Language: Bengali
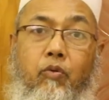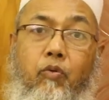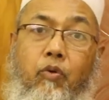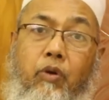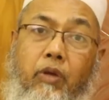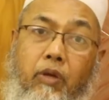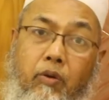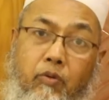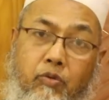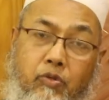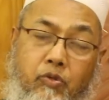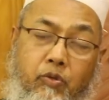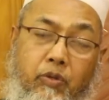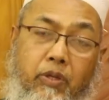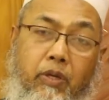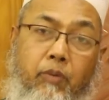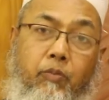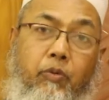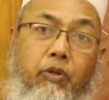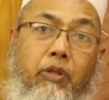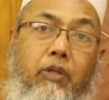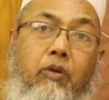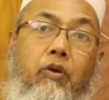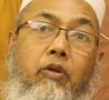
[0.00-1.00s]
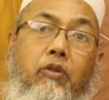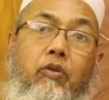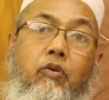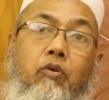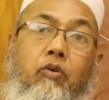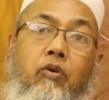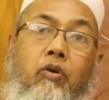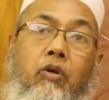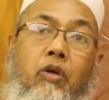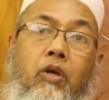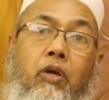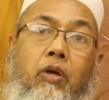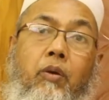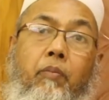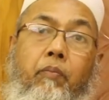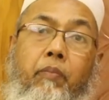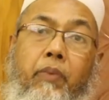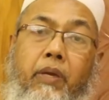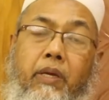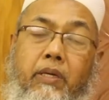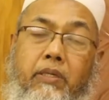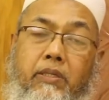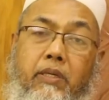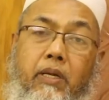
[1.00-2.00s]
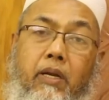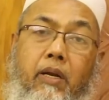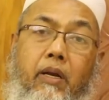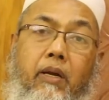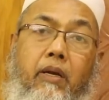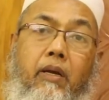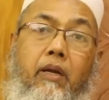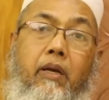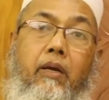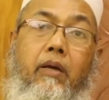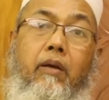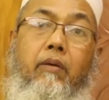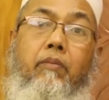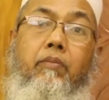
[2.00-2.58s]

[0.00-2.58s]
ওই ওষুধের মধ্যে হয়তো মিক্সড আর একটা